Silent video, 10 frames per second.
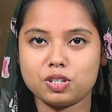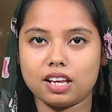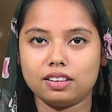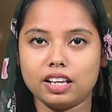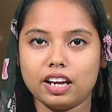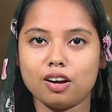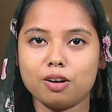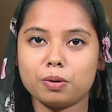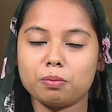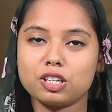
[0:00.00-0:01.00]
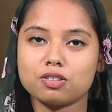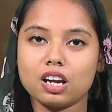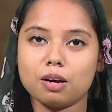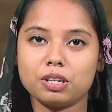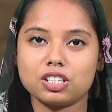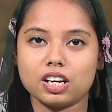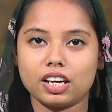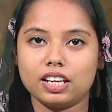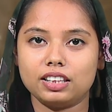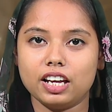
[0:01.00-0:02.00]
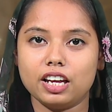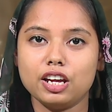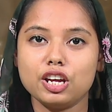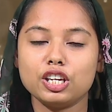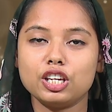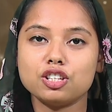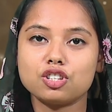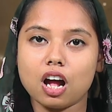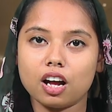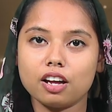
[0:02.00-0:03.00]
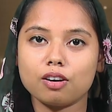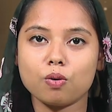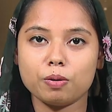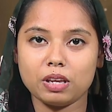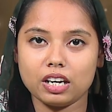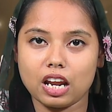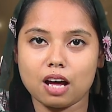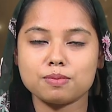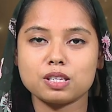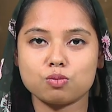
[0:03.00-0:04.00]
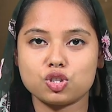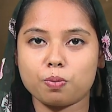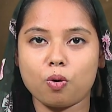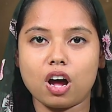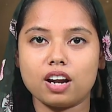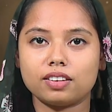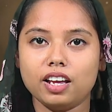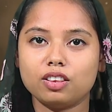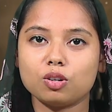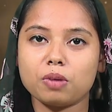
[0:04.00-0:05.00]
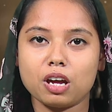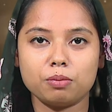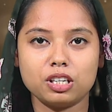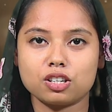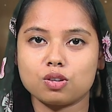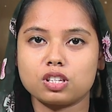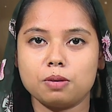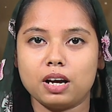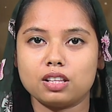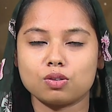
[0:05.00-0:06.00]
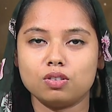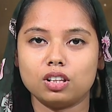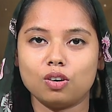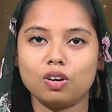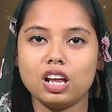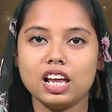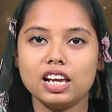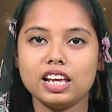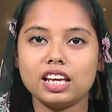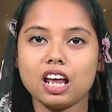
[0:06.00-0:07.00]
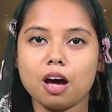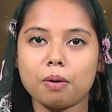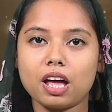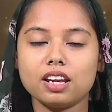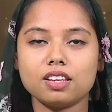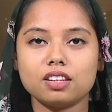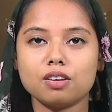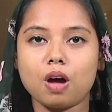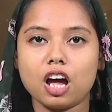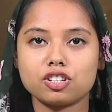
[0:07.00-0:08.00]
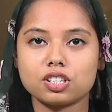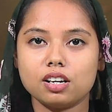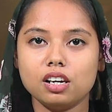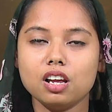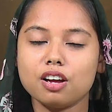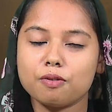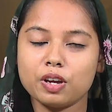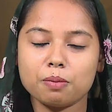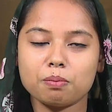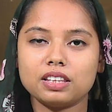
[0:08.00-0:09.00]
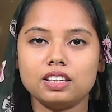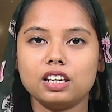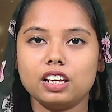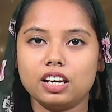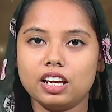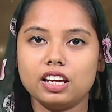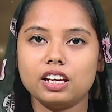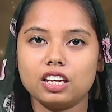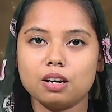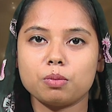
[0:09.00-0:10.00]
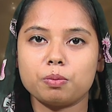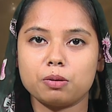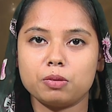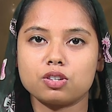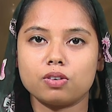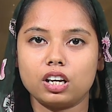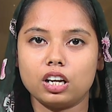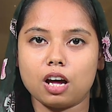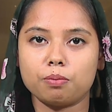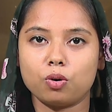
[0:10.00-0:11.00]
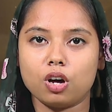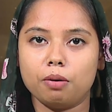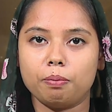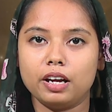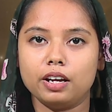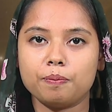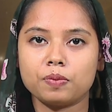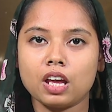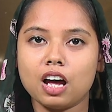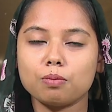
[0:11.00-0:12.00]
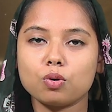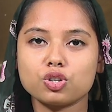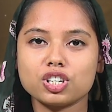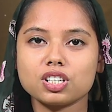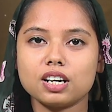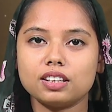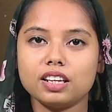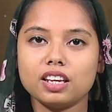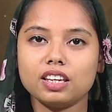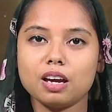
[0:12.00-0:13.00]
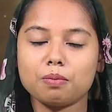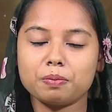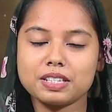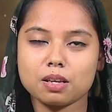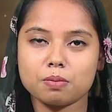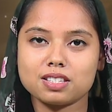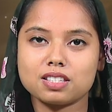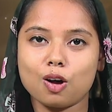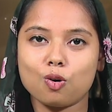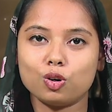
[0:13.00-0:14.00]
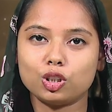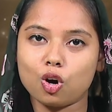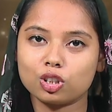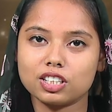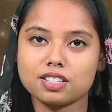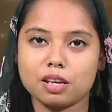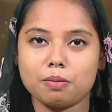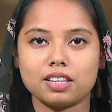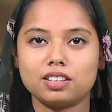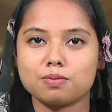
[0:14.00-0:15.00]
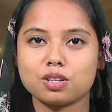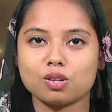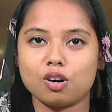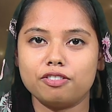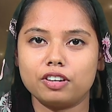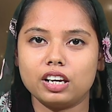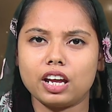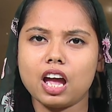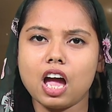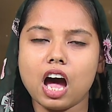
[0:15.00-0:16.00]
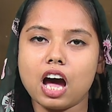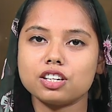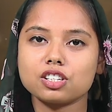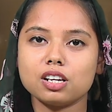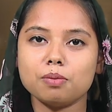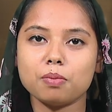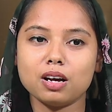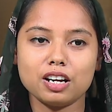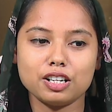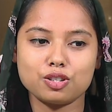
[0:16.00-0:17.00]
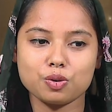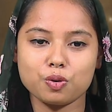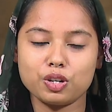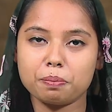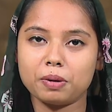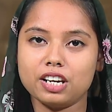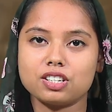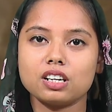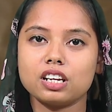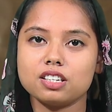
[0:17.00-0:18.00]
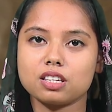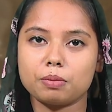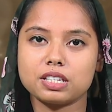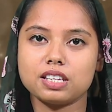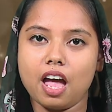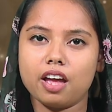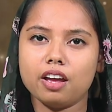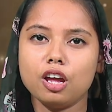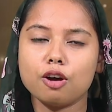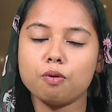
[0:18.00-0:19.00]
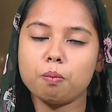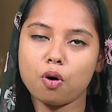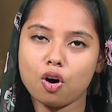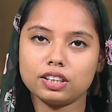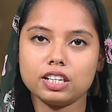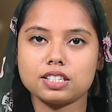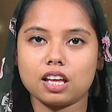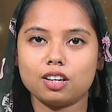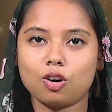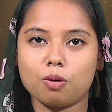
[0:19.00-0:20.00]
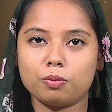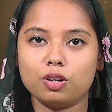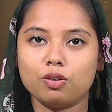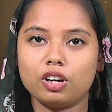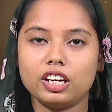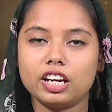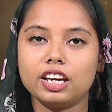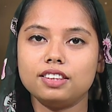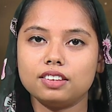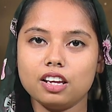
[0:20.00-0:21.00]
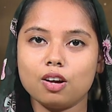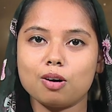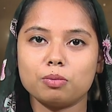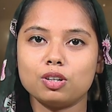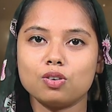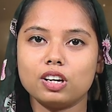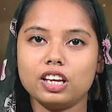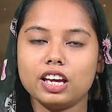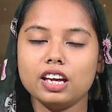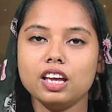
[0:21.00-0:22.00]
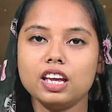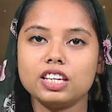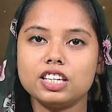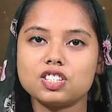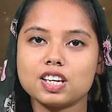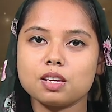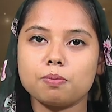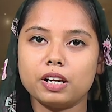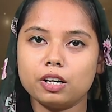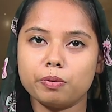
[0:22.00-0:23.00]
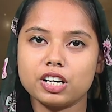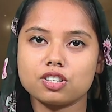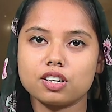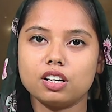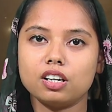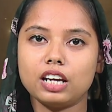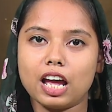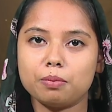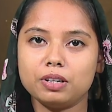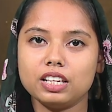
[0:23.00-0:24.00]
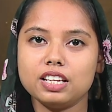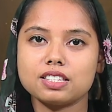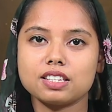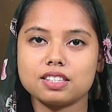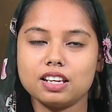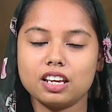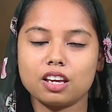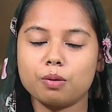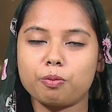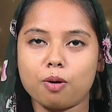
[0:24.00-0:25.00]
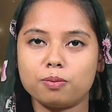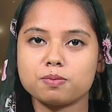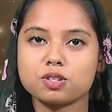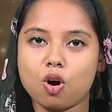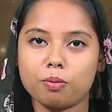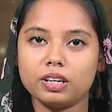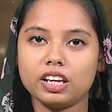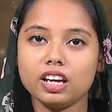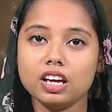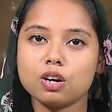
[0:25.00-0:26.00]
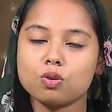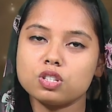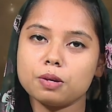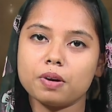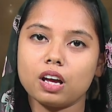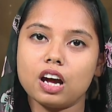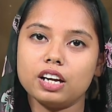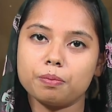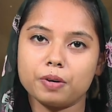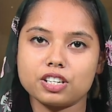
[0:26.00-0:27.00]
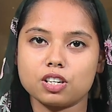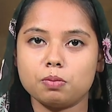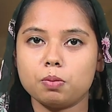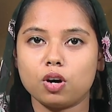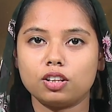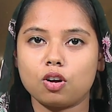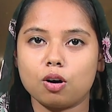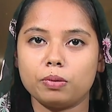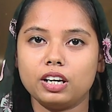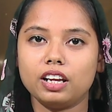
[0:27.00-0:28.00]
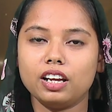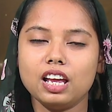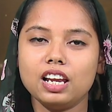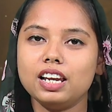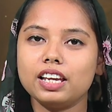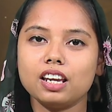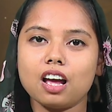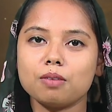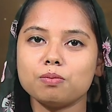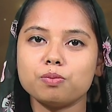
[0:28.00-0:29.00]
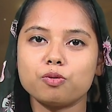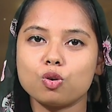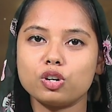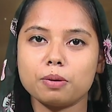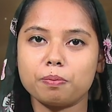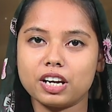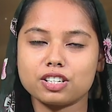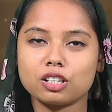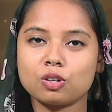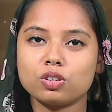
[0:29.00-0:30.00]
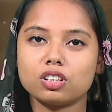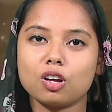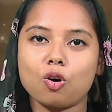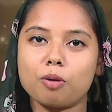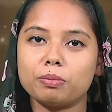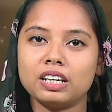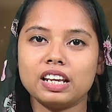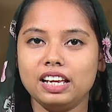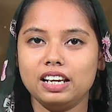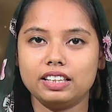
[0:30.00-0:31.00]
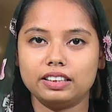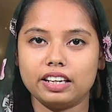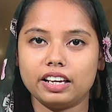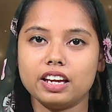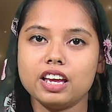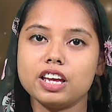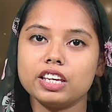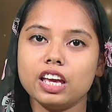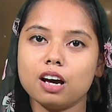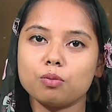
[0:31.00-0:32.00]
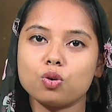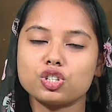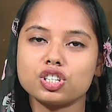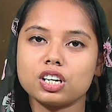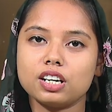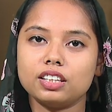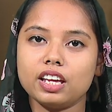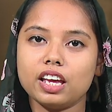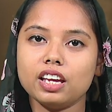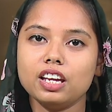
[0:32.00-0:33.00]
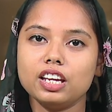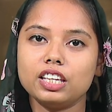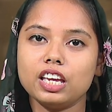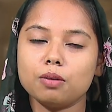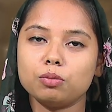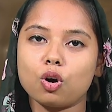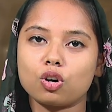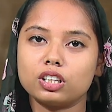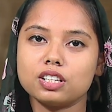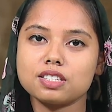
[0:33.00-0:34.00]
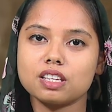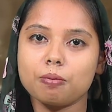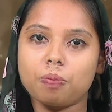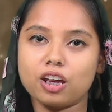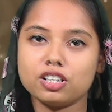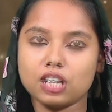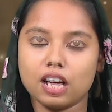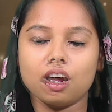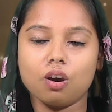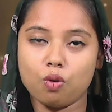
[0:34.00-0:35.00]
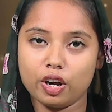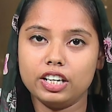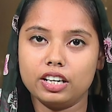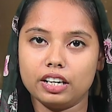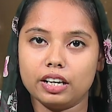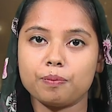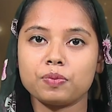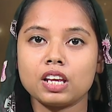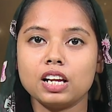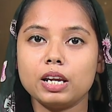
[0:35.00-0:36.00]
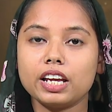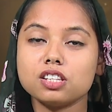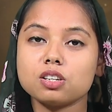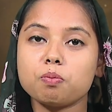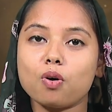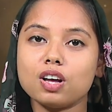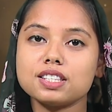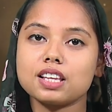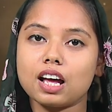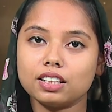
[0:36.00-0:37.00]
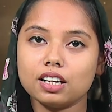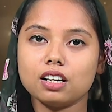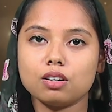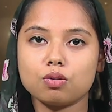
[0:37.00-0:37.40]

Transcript: जानता है और परमेश्वर हमेशा कहता है कि अगर कोई मेरे नाम से मुझे पुकारता है तो मैं हमेशा उसकी बात सुनता हूँ लेकिन हमारे अंदर आजकल वो हिम्मत ही नहीं रही है कि हम परमेश्वर का नाम पुकार पाएँ हम कोशिश करते हैं कि अपनी समस्याओं को डॉक्टर्स के माध्यम से सॉल्व करें आजकल जो डिप्रेशन की समस्याएं वो बहुत ही ज़्यादा कॉमन हो गई है इतनी कॉमन हो गई है कि जैसे ब्लड प्रेशर डायबिटीज़ इस तरीके की प्रॉब्लम्स कॉमन हैं उसी प्रकार डिप्रेशन भी बहुत कॉमन है लेकिन हम वो डिप्रेशन को इतना कॉमन नहीं लेते हैं कि हम कोशिश करते हैं कि हम डॉक्टर्स के पास जाना अवॉइड करें लेकिन जब बहुत ज़्यादा